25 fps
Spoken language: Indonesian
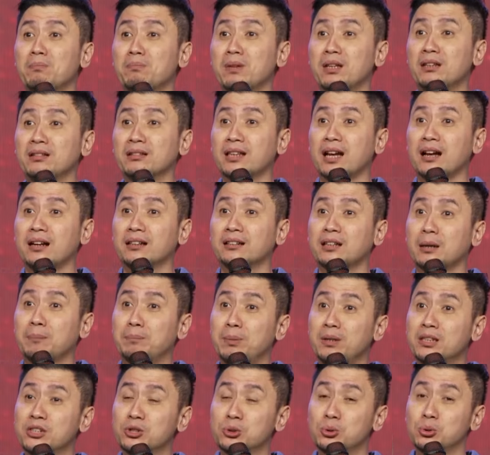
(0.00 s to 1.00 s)
meminta
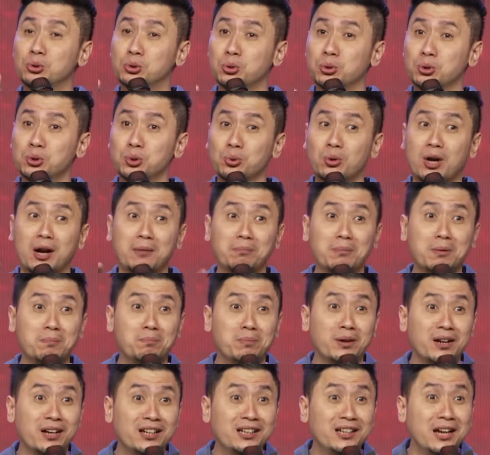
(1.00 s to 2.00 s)
tapi jujur suka
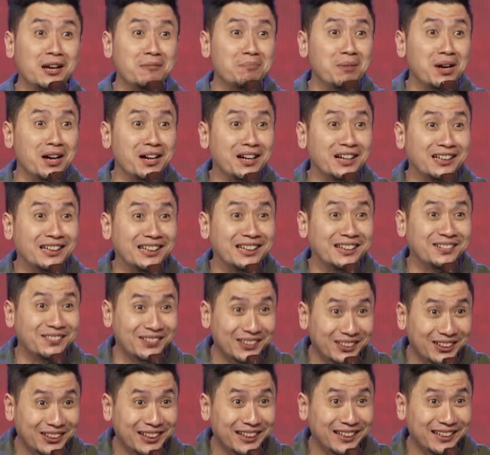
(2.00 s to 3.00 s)
memberi dan mengerti
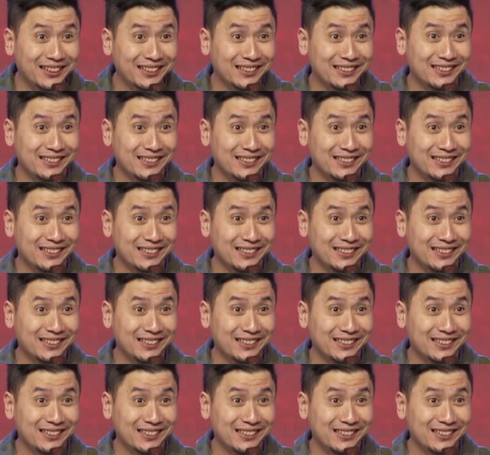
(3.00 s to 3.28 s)
betul ya